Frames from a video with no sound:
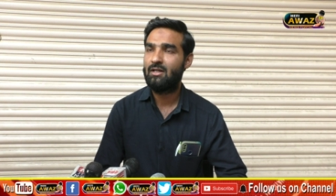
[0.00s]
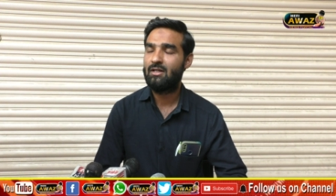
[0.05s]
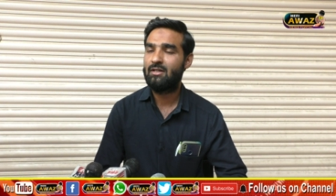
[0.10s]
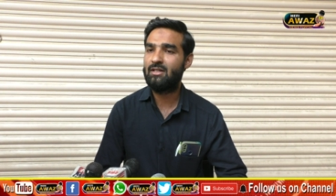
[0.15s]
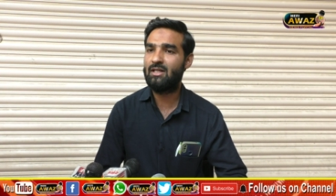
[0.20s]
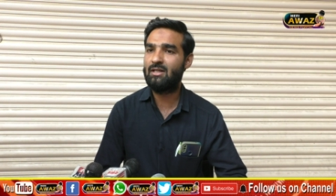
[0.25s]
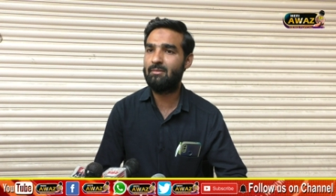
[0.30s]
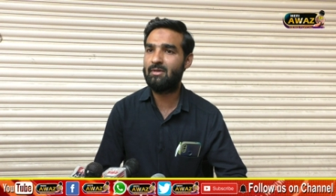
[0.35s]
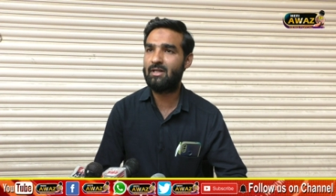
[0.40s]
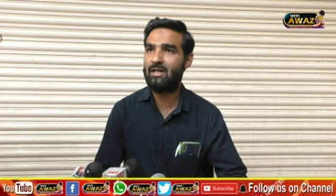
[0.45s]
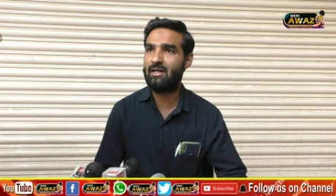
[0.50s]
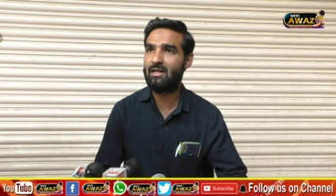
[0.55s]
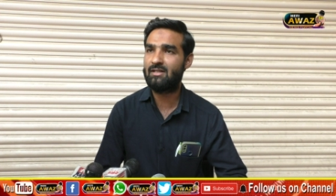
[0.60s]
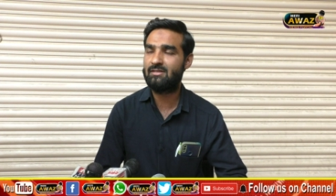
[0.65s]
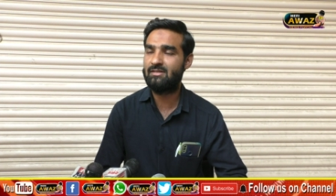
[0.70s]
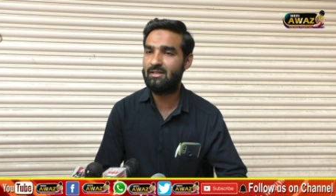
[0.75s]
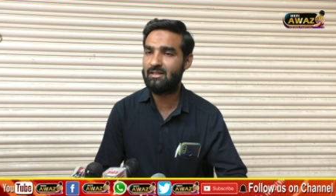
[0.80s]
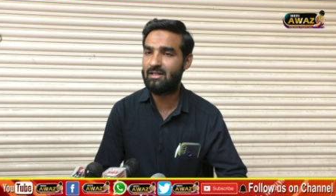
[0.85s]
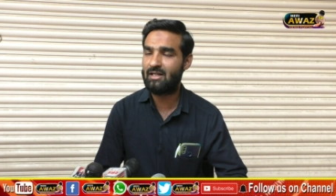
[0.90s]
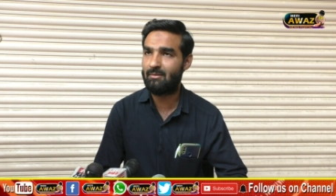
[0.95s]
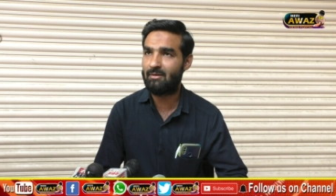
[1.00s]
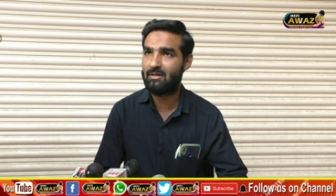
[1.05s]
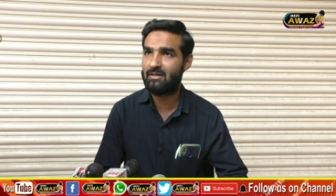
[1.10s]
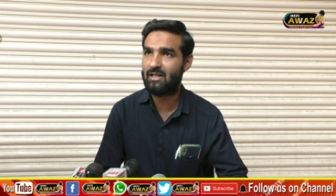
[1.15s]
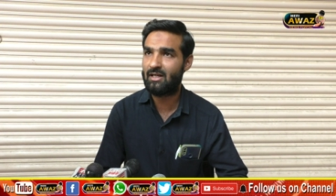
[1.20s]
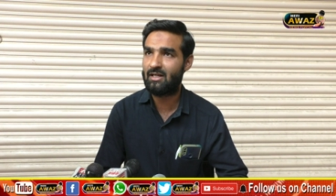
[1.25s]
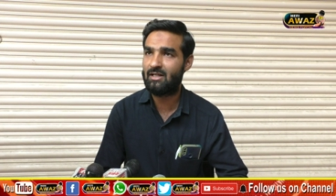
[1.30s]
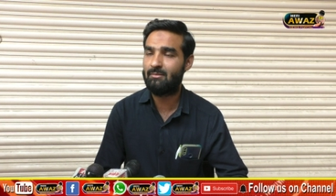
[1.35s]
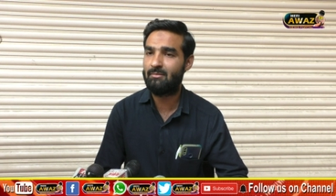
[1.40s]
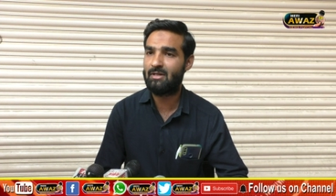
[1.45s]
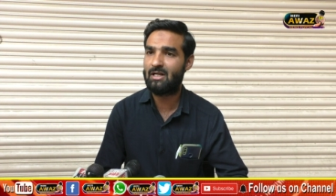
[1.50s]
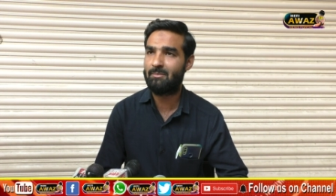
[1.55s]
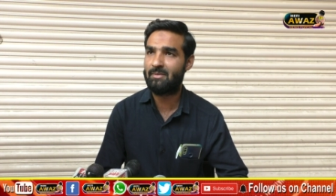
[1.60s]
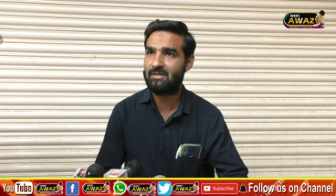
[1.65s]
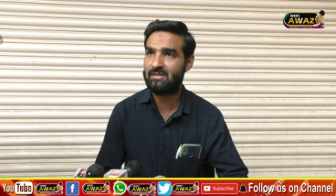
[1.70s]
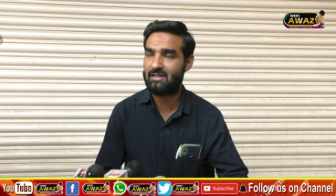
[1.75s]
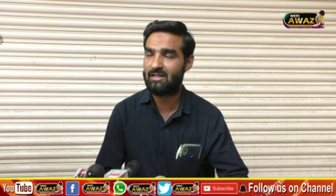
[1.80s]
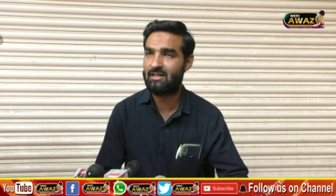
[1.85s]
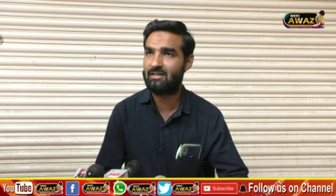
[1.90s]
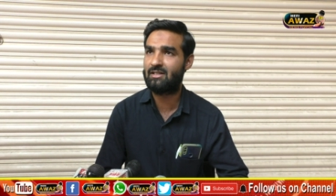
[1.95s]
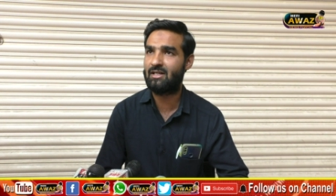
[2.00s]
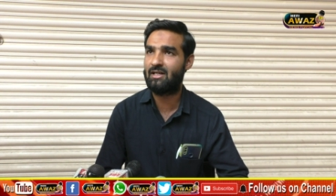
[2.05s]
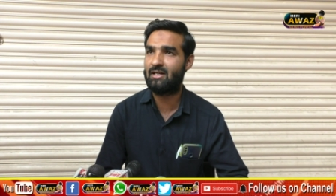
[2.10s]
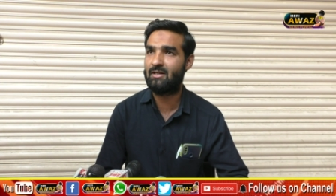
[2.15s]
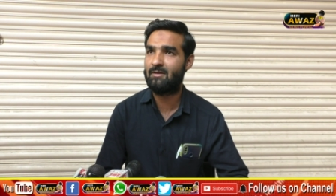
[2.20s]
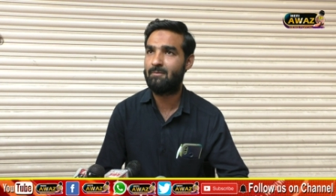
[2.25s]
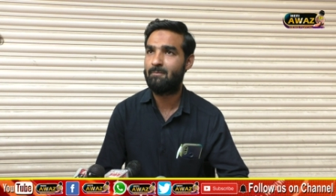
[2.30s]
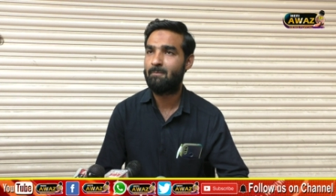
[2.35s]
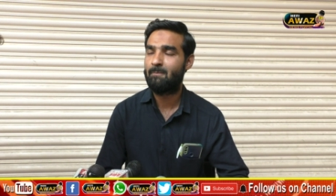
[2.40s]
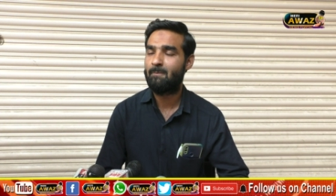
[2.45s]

ये मेरा नज़दीक का बंदा है ये मेरा पैसानत का है